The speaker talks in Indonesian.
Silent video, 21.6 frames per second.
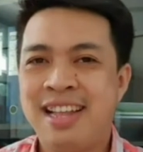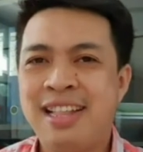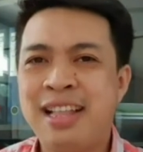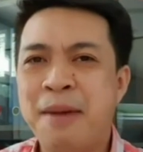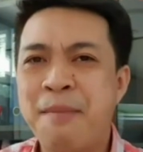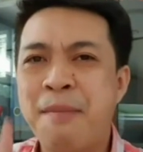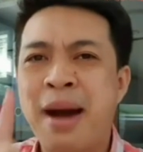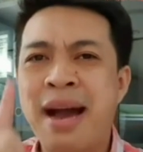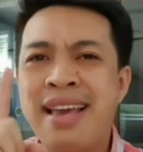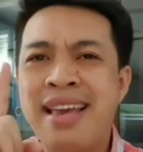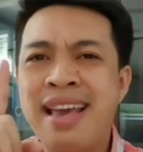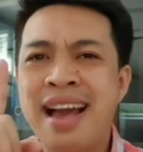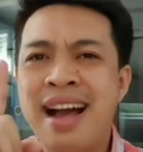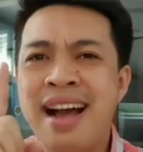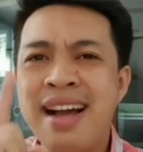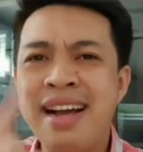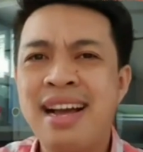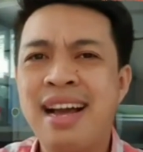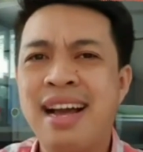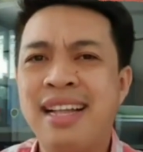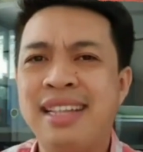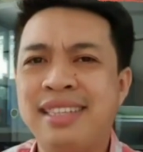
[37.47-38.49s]
Nah,
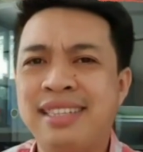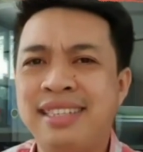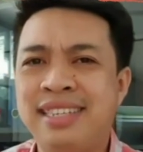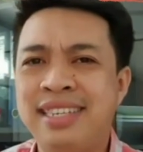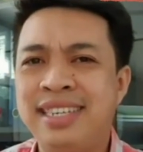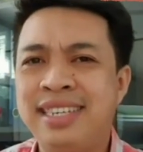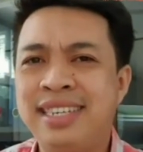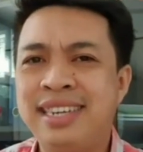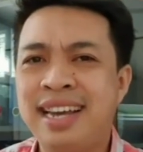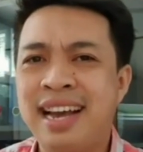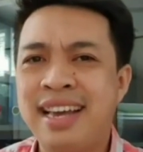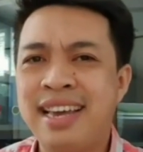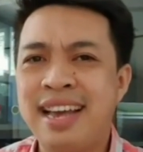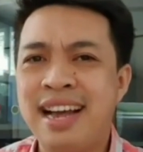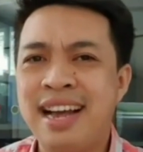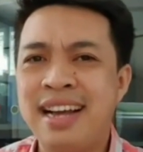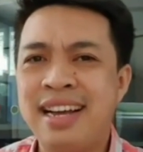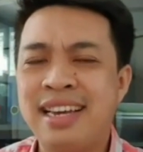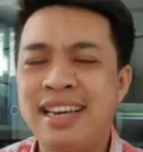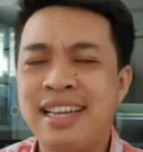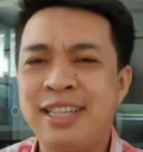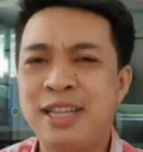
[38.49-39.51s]
bayangkan jika
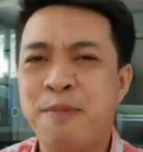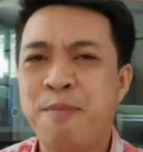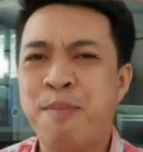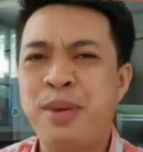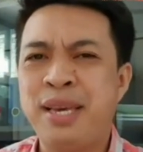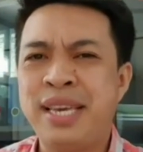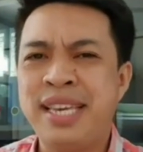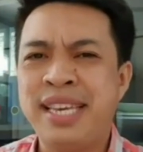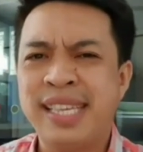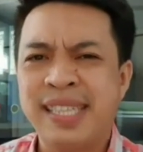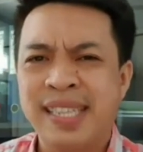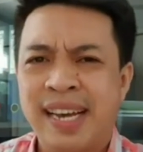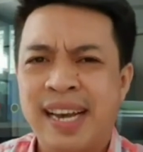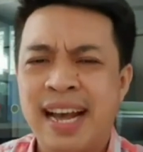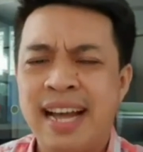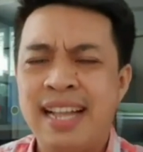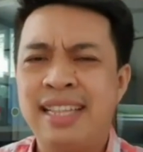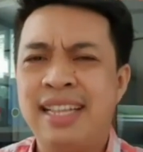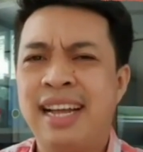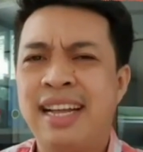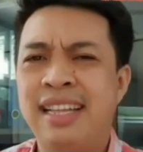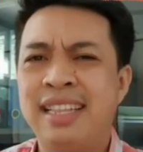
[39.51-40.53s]
yang kita
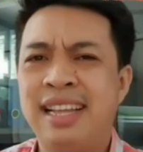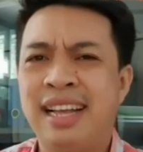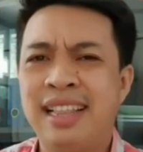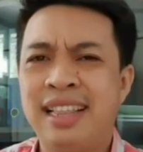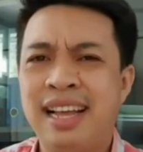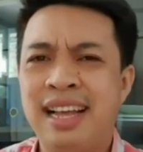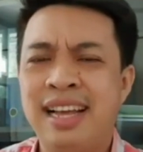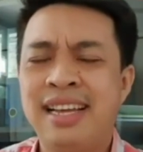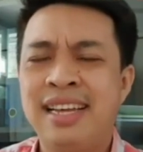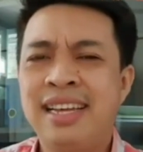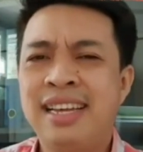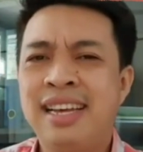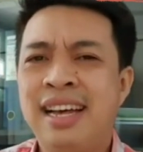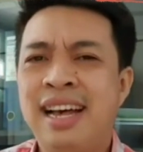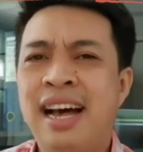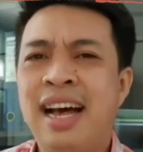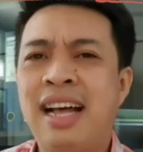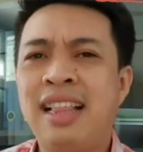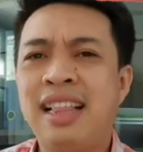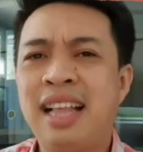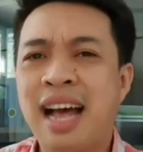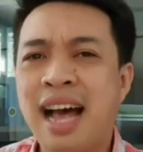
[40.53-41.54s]
pikirkan adalah
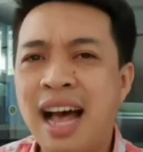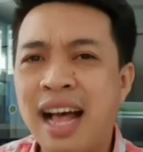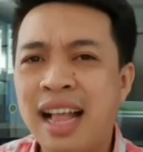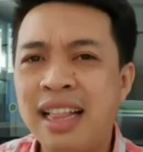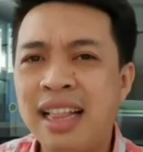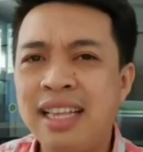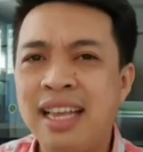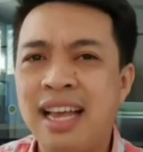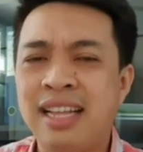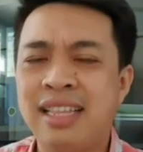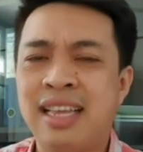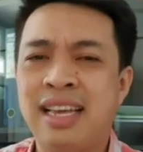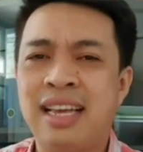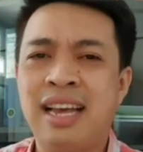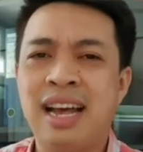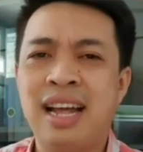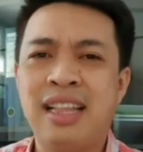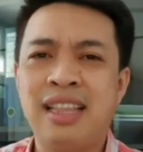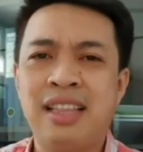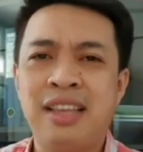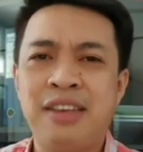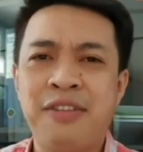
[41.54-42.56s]
hal-hal yang
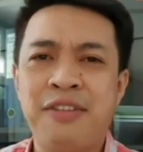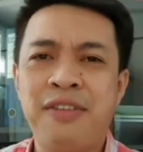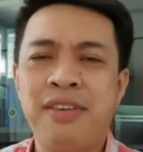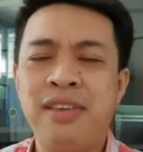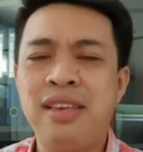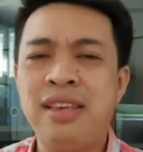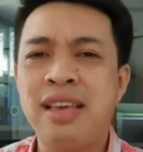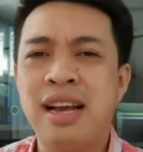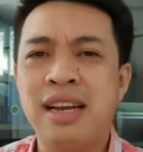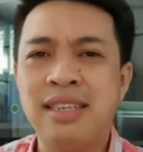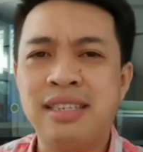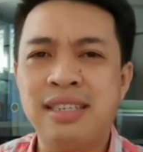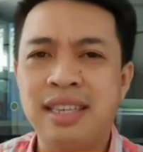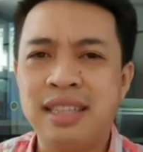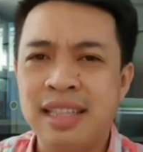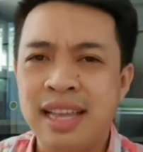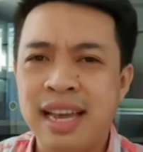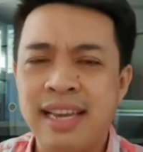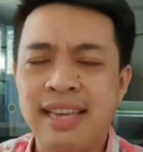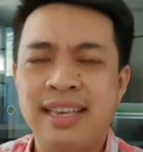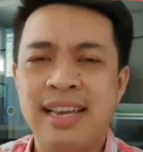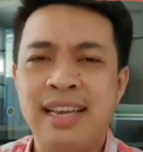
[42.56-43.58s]
negatif, yang
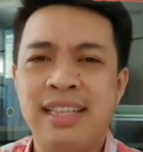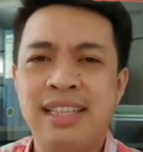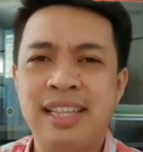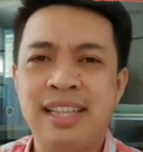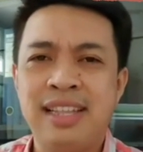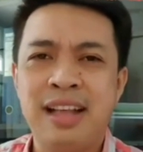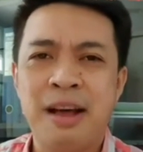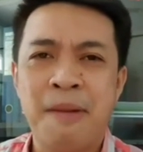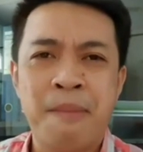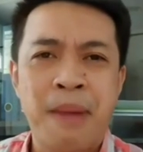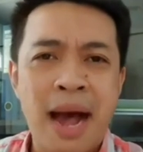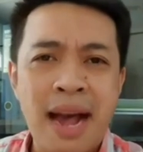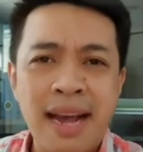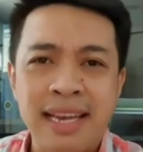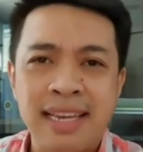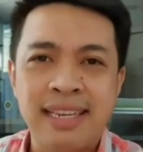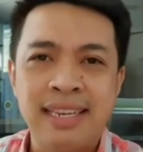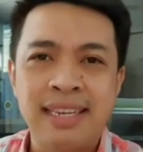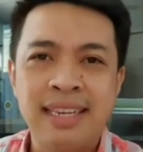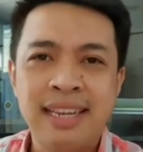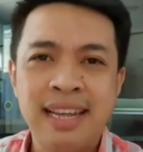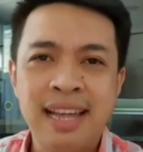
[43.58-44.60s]
jelek, yang tidak
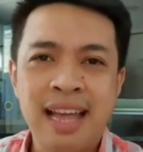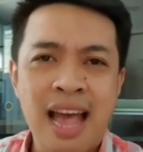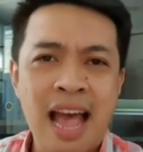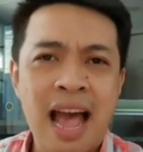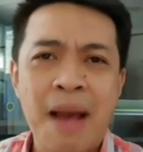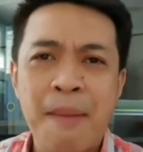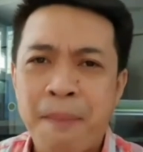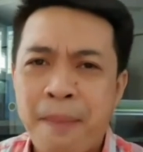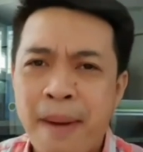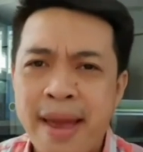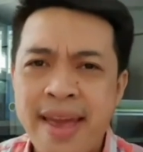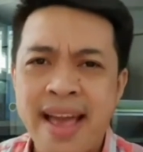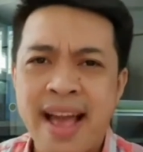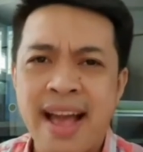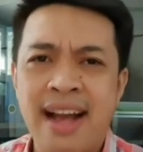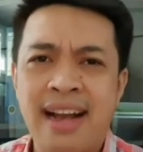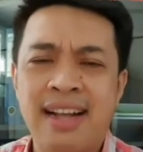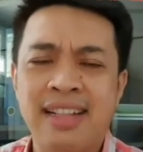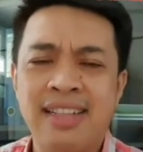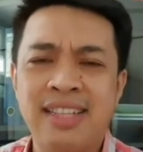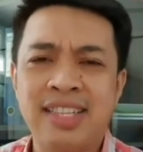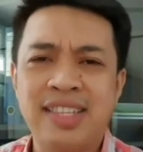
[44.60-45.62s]
baik. Apa
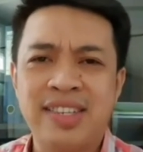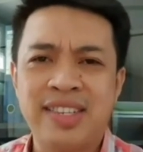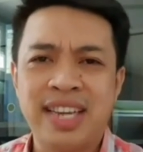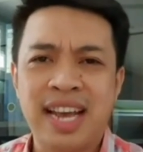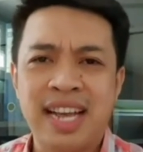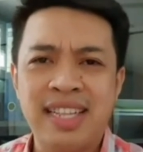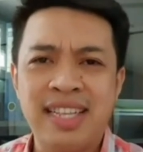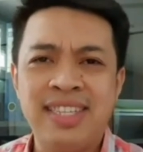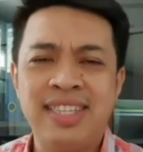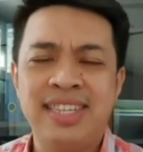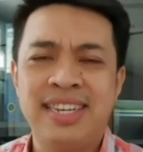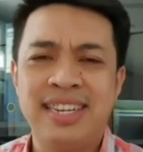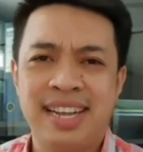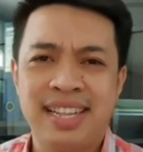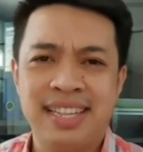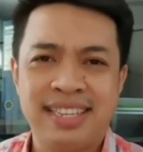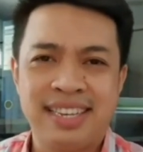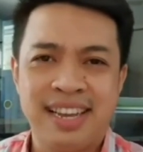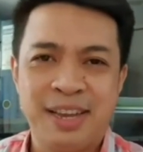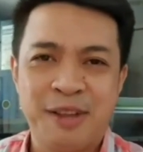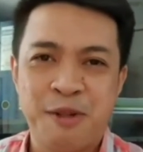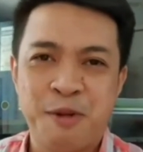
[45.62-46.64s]
yang akan terjadi
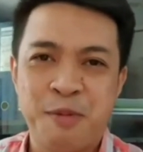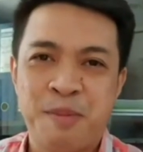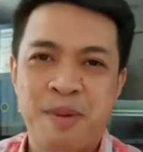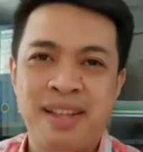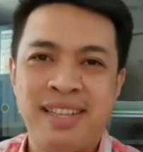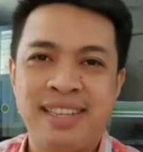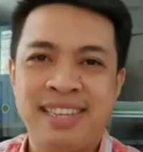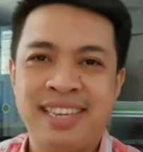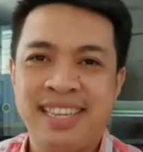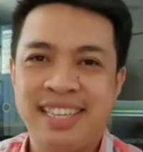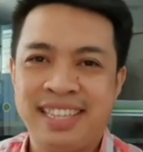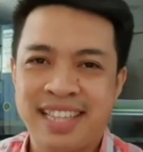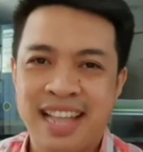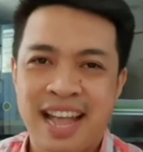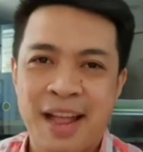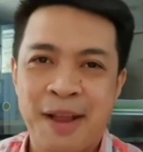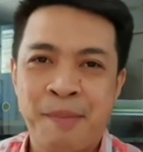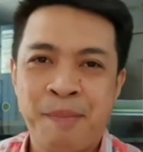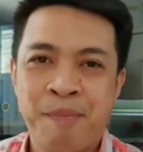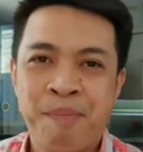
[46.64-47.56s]
dengan kehidupan kita?